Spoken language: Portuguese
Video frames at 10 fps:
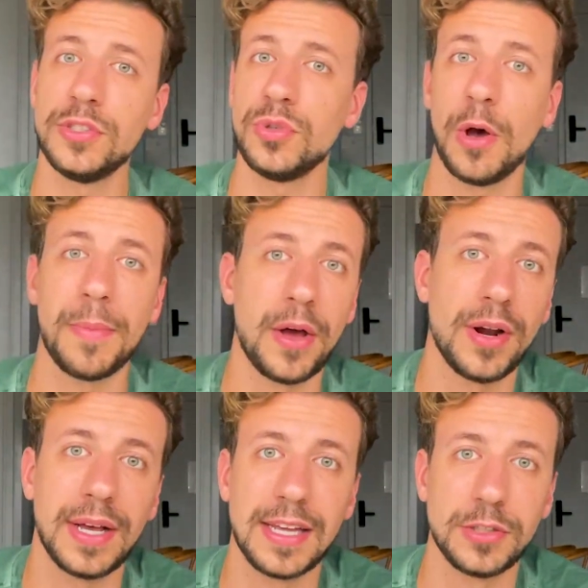isso é o
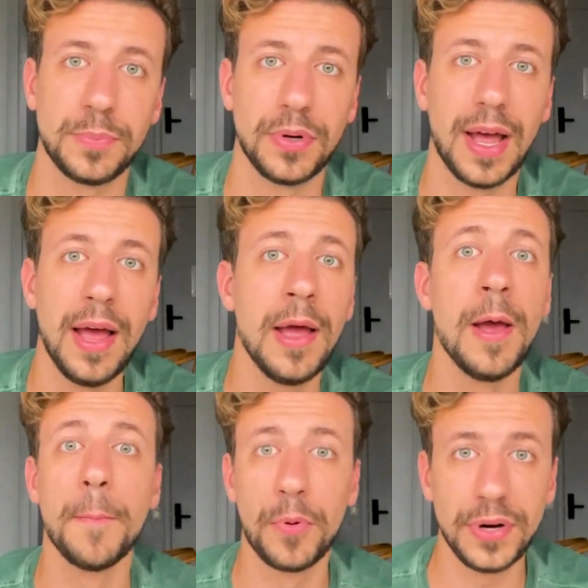maior gasto por lá.
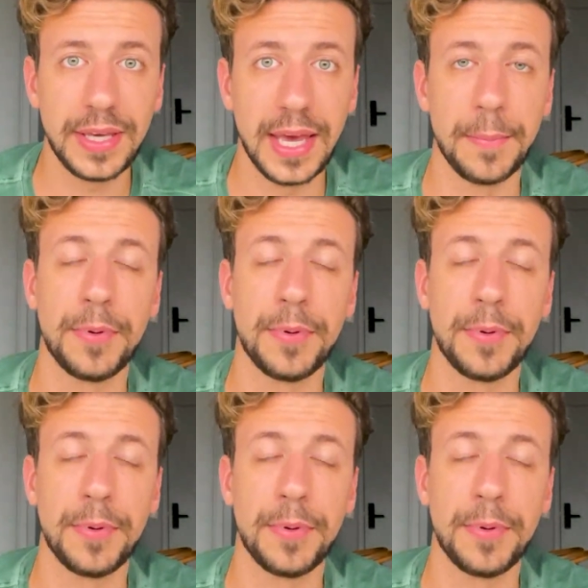Por quê?